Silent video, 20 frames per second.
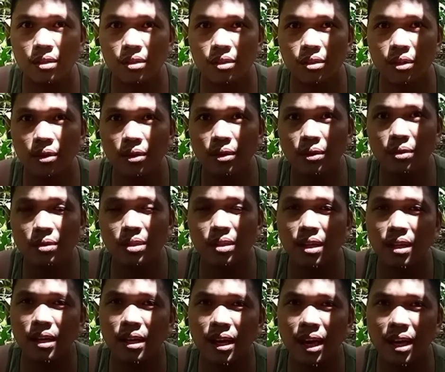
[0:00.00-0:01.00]
So yung
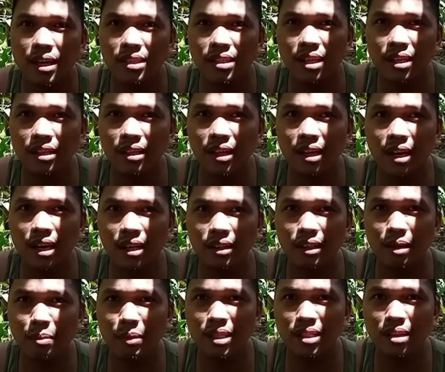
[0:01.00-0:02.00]
sili guys, hindi lang
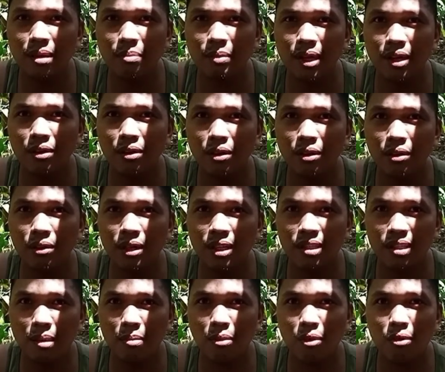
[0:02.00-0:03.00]
naman sa Bicol kundi
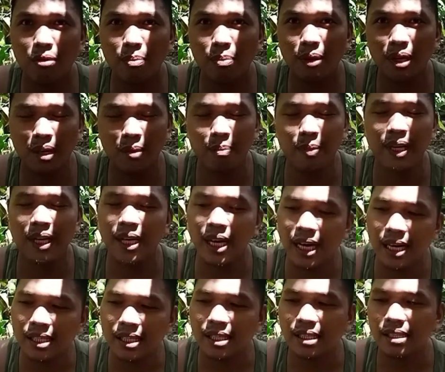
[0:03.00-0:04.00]
sa buong
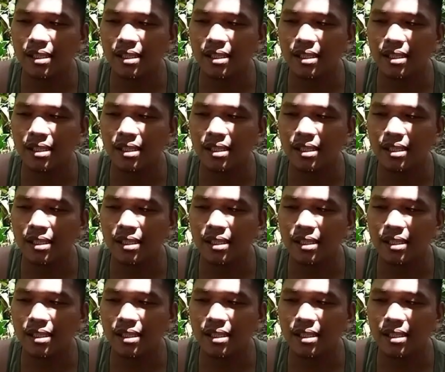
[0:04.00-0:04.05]
Pilipinas.